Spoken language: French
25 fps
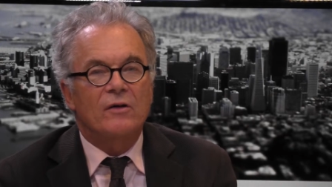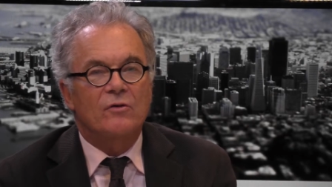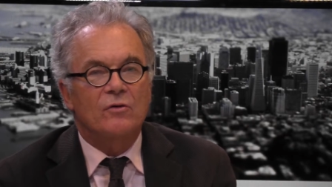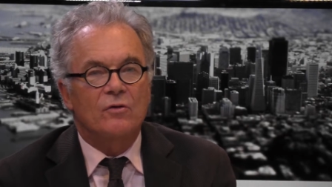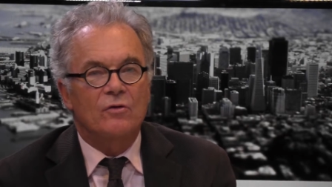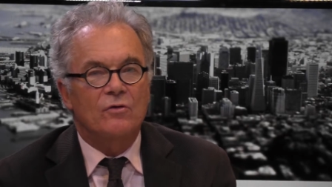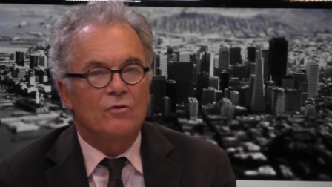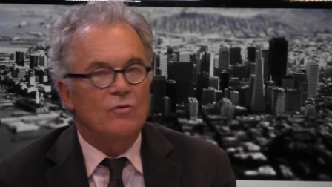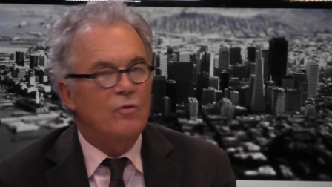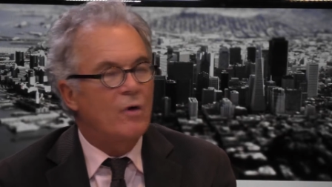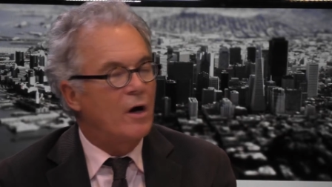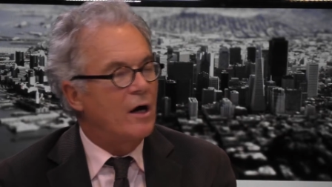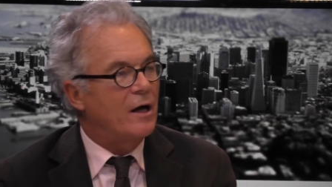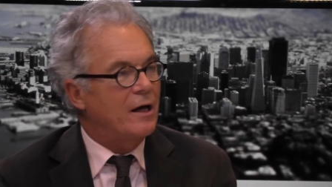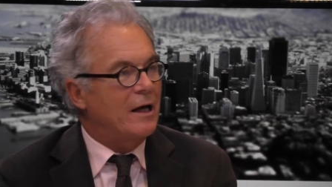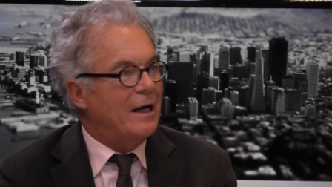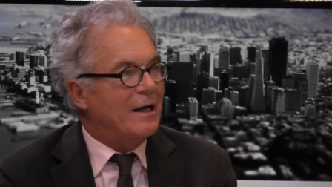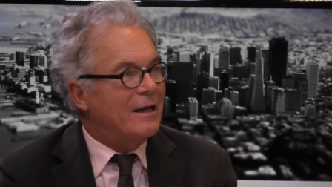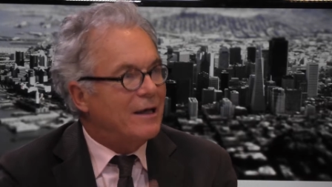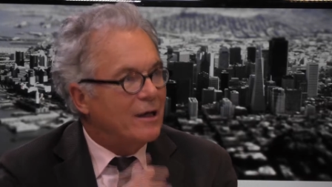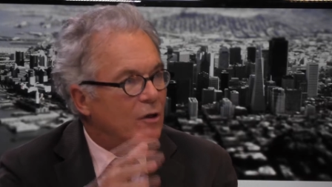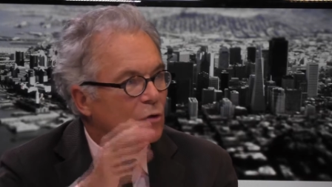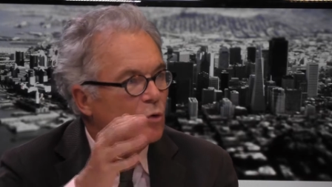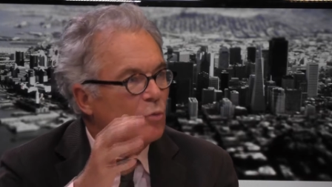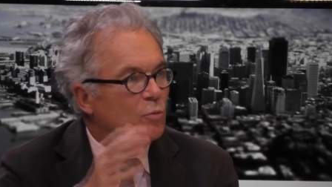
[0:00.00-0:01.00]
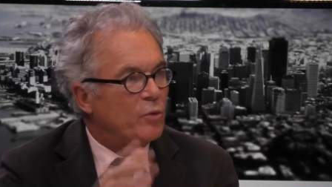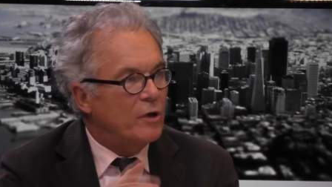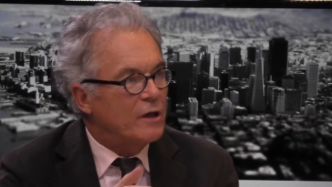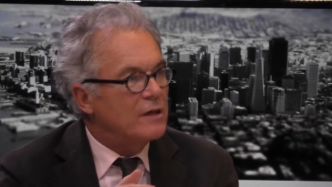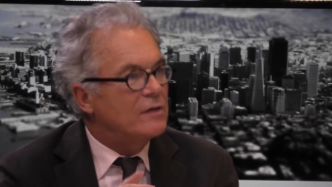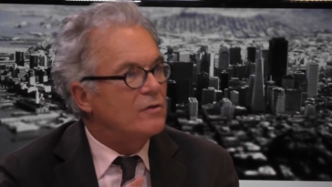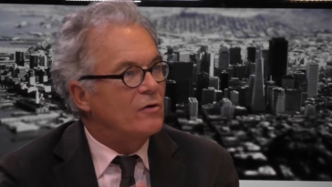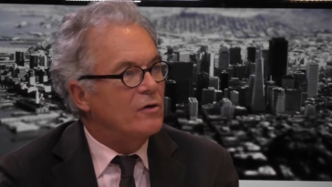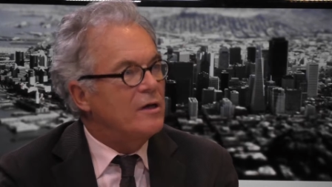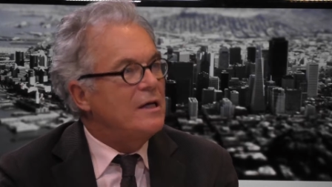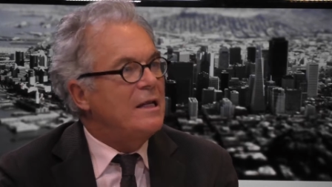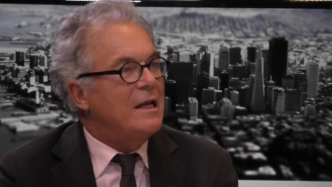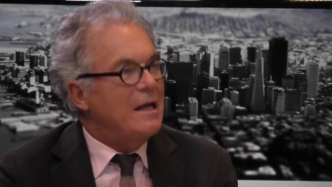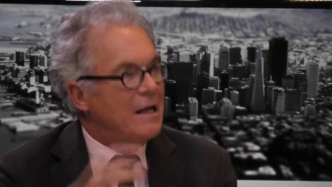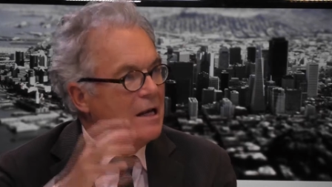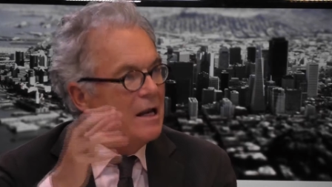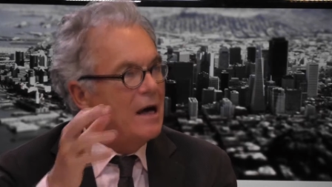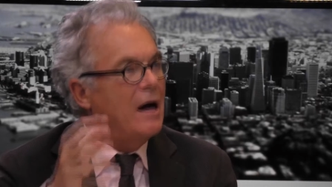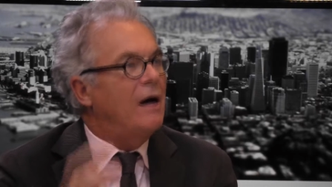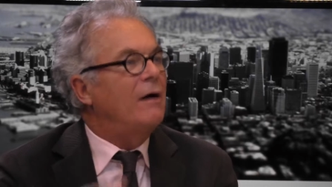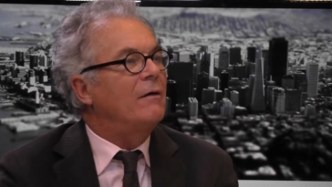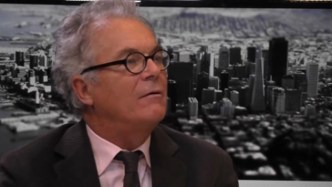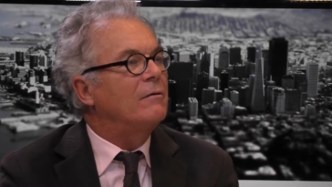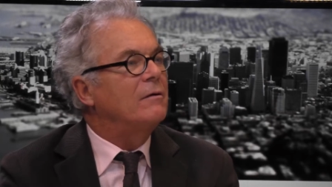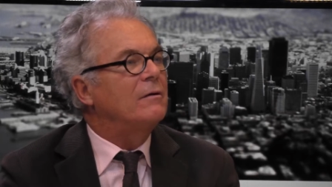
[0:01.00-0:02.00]
de soi quelqu'un de présent. Il est
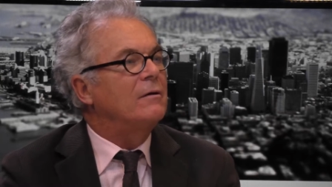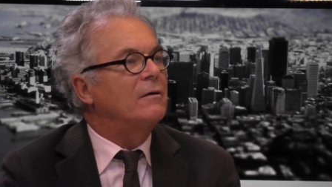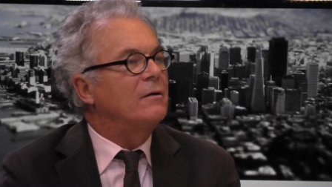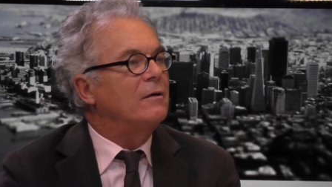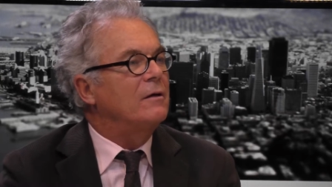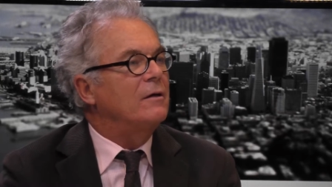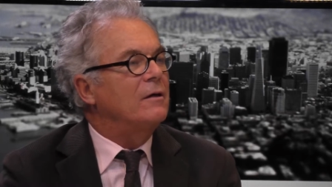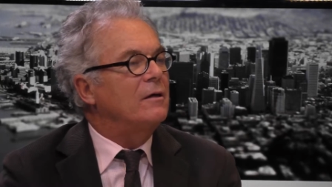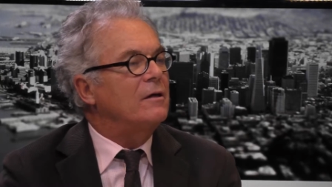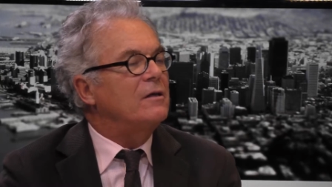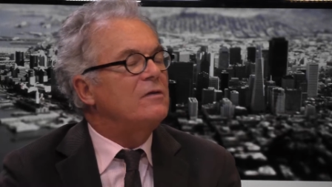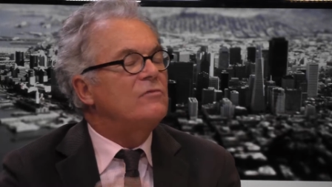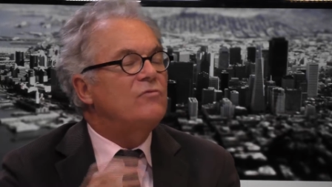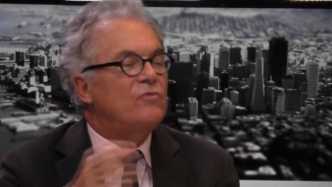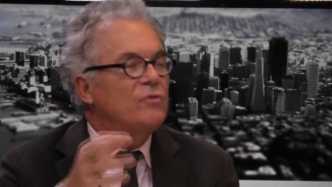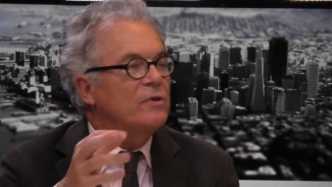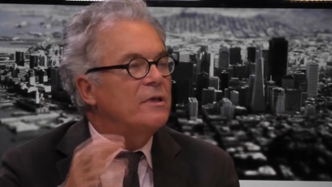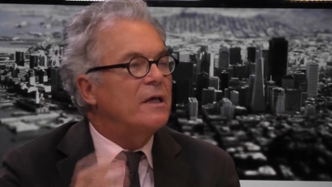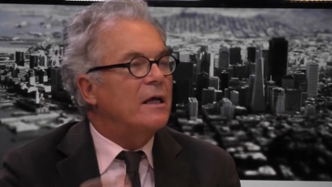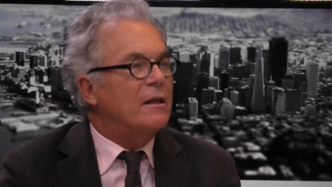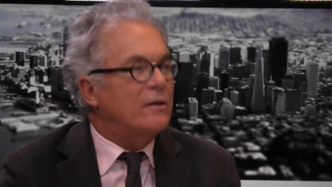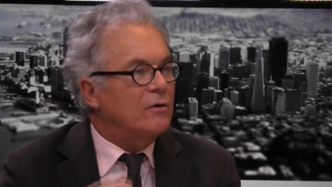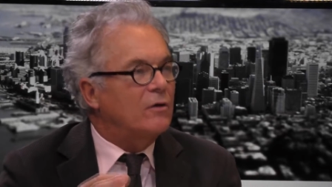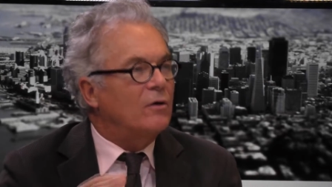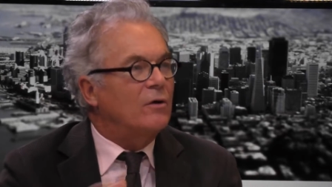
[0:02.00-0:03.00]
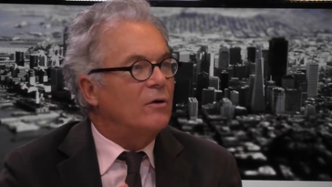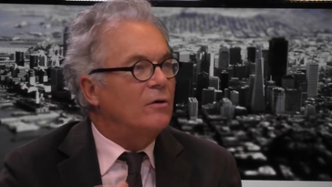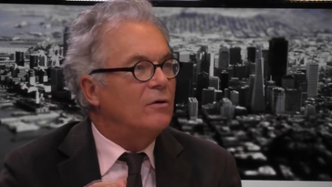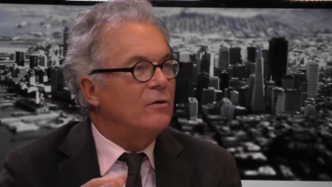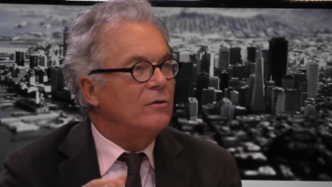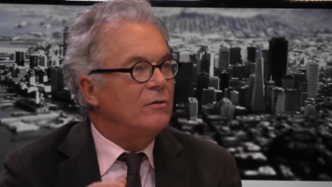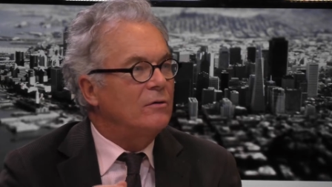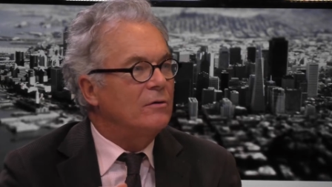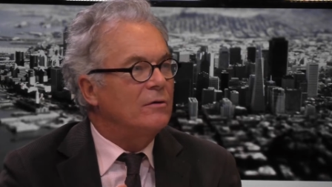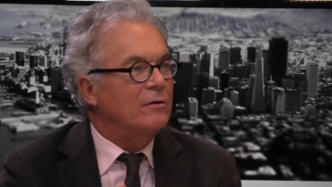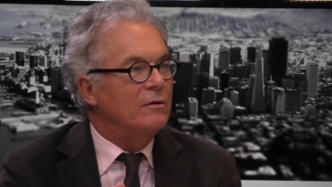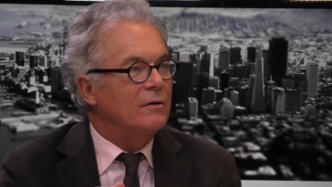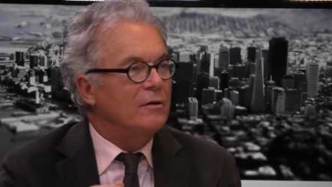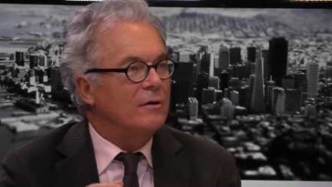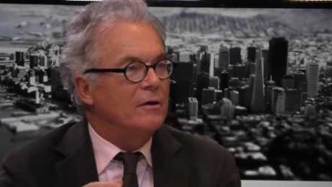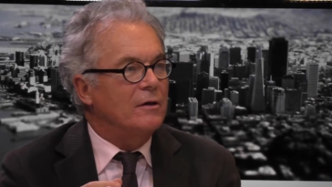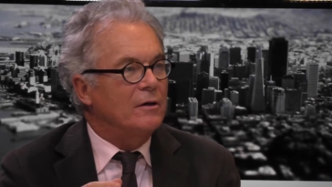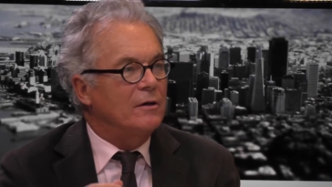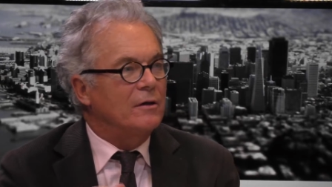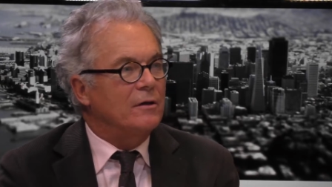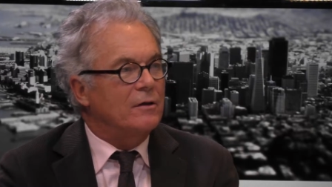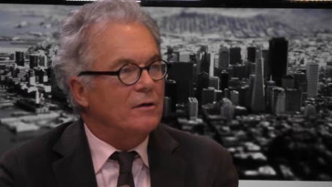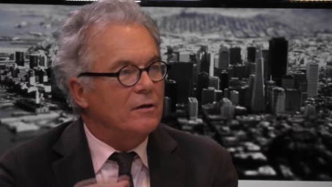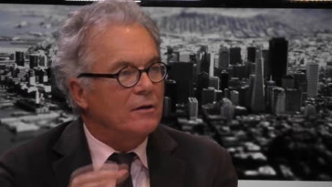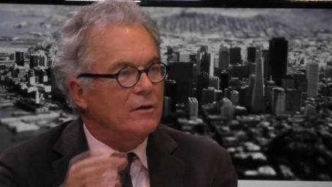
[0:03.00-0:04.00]
là. Il vous attend.
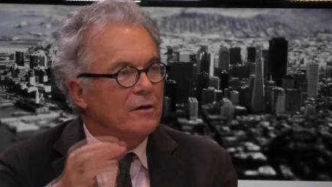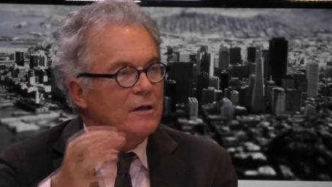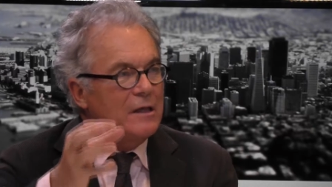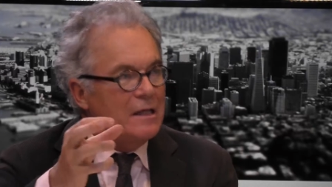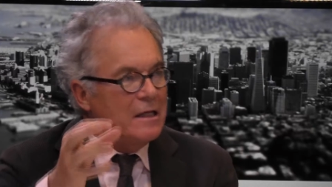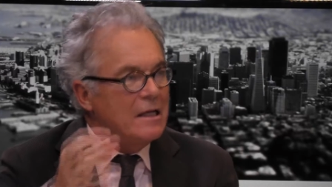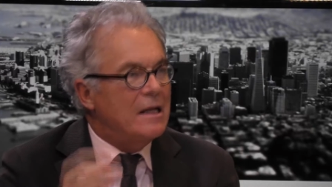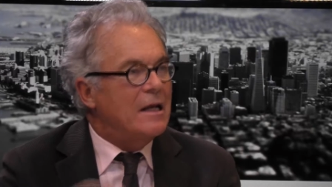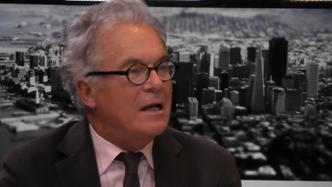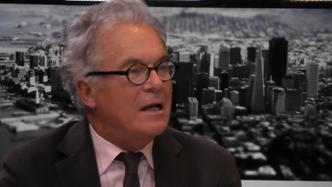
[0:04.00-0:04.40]
Euh, il est